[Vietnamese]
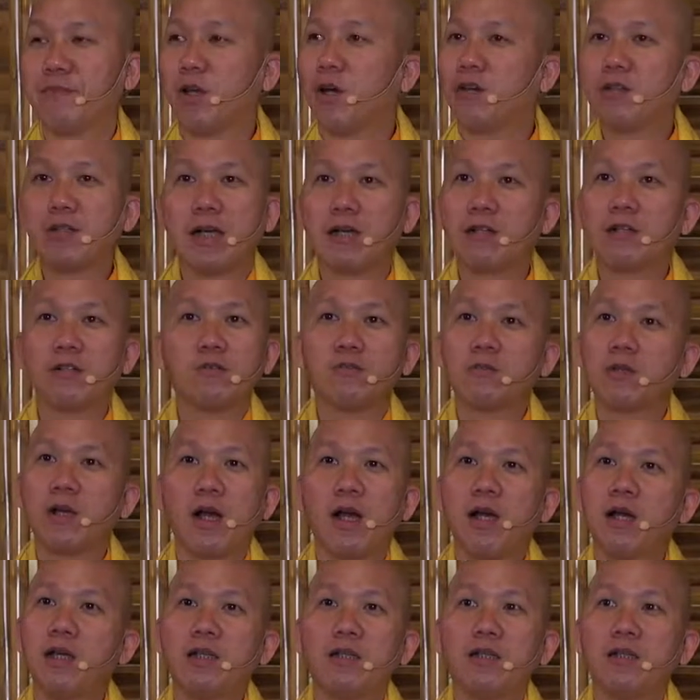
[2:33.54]
chỗ nào nó cũng
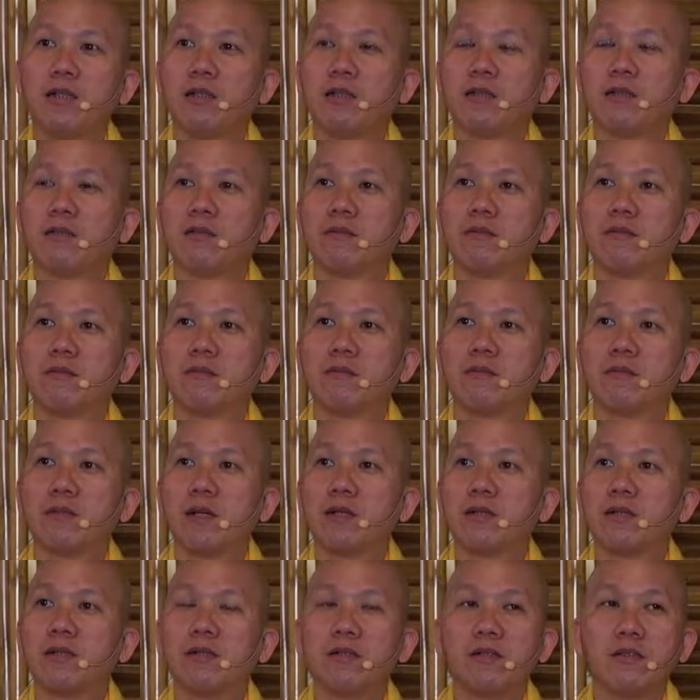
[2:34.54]
có đó
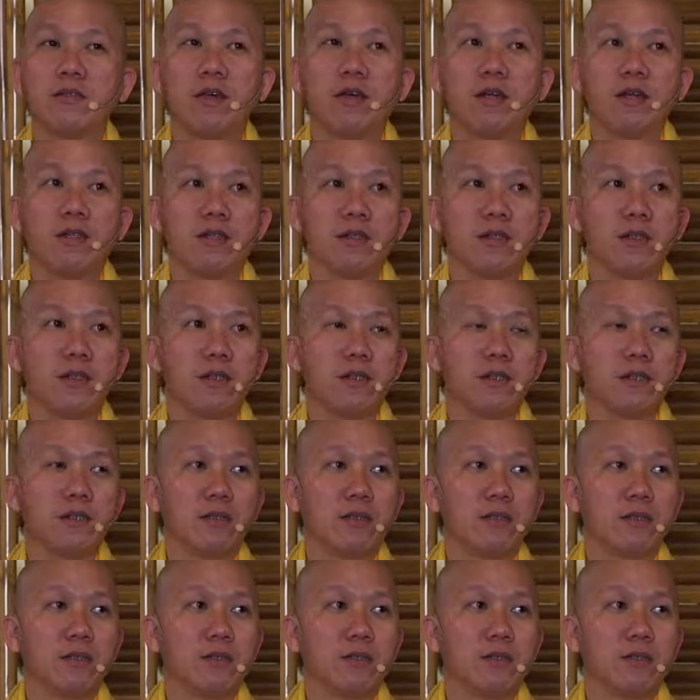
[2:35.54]
đất nước gió lửa